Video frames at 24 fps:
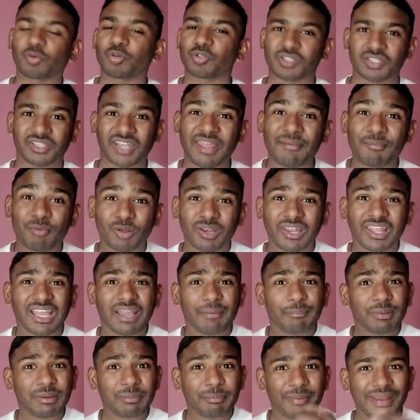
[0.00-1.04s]
कुछ नहीं
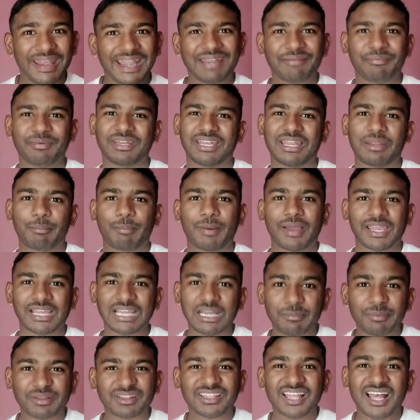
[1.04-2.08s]
बोलेगा फिर बैठ भी नहीं
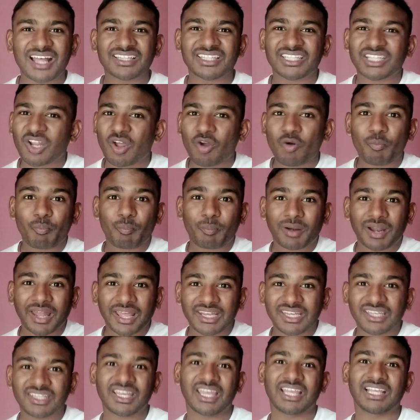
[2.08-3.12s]
पाएगा बता दे रहा हूँ
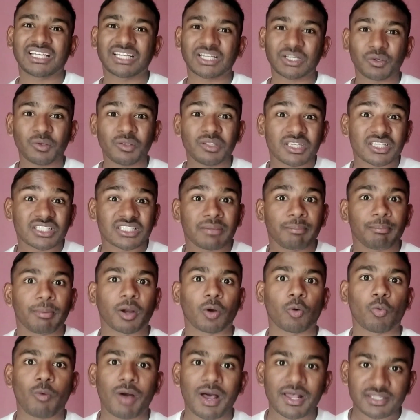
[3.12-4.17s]
पढ़ाई लिखाई कर लो ये सब
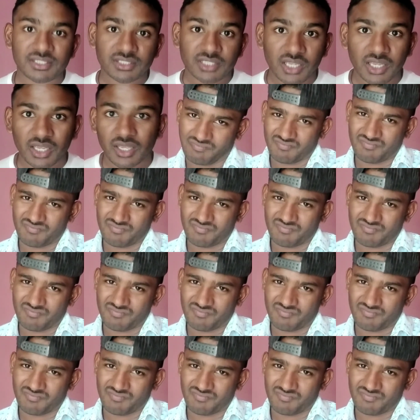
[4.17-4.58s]
पकवान